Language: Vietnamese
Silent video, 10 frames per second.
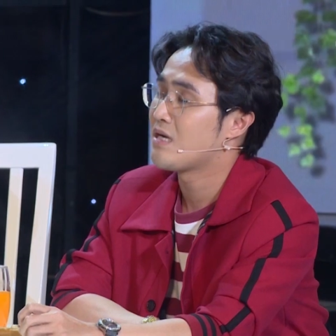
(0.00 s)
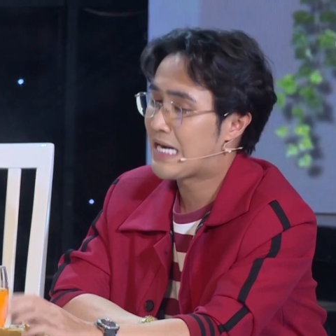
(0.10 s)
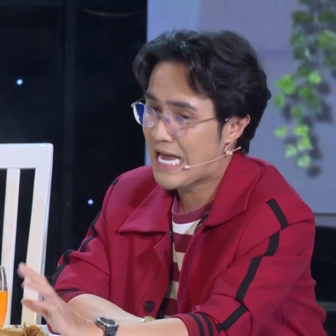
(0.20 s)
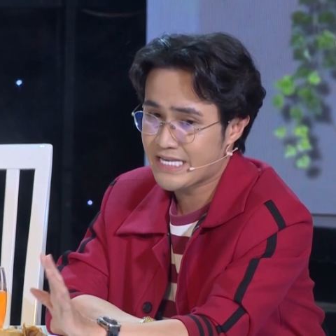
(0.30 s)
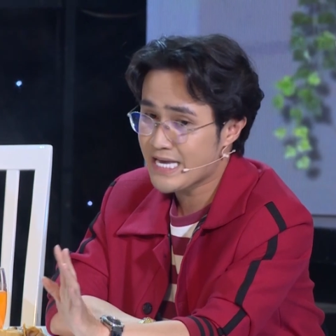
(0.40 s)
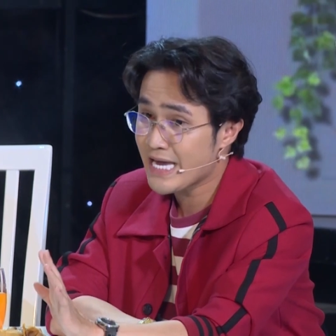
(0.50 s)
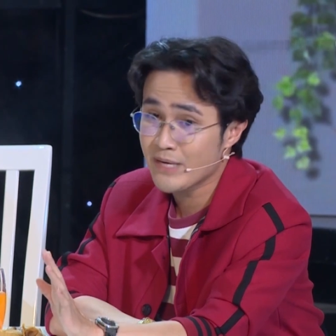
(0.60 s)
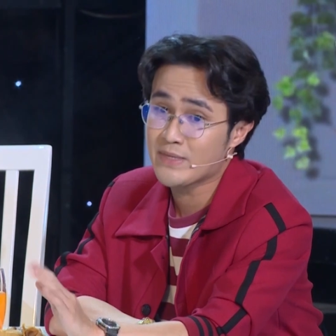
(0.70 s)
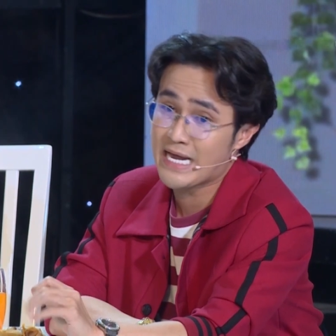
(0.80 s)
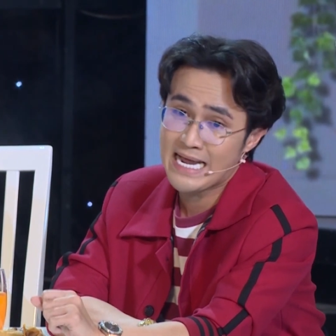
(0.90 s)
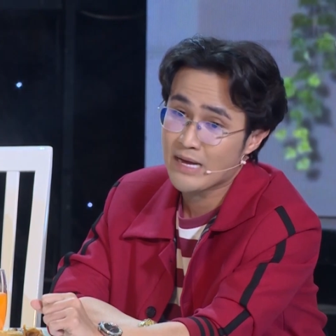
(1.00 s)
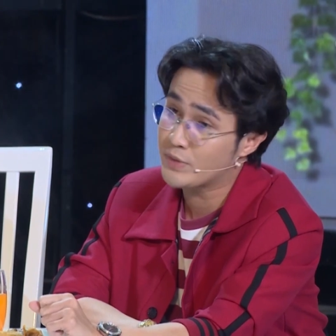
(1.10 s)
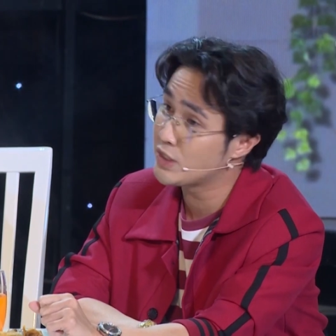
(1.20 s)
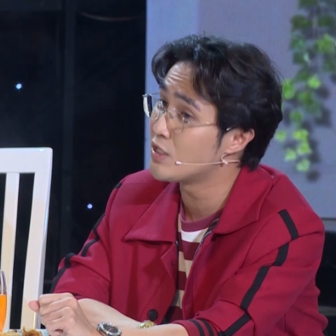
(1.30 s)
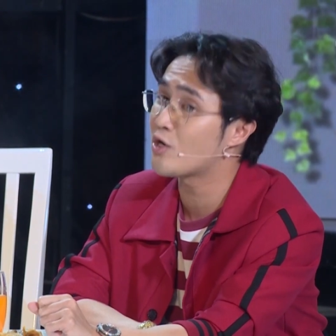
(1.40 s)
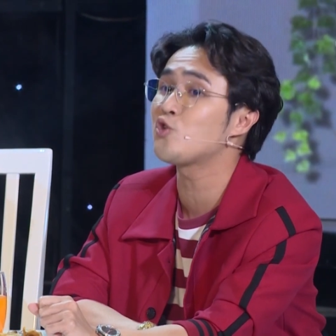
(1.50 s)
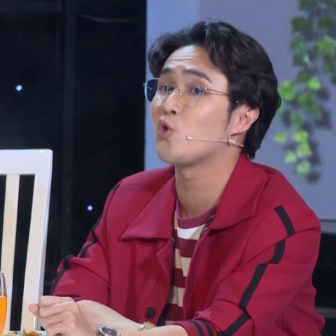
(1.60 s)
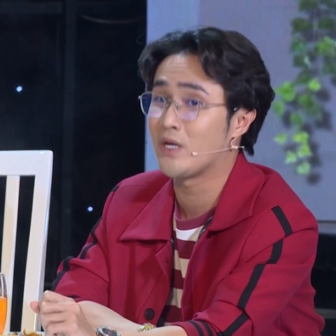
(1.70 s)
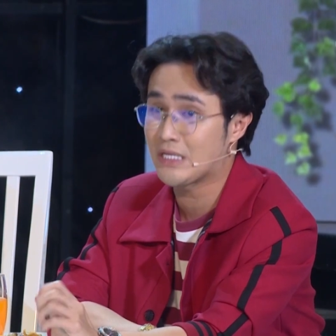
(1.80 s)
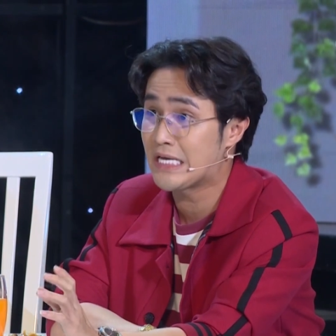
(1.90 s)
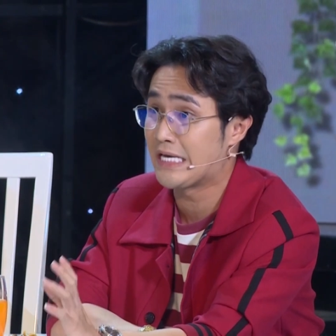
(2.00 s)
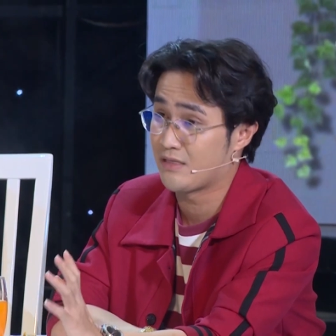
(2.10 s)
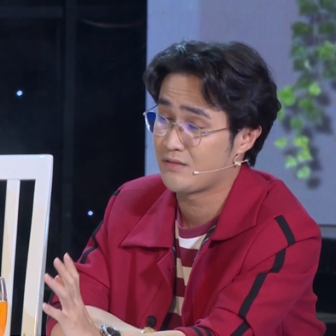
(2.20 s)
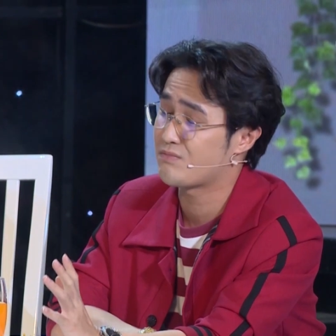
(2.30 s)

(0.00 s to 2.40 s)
là với em và nam chưa có chuyện gì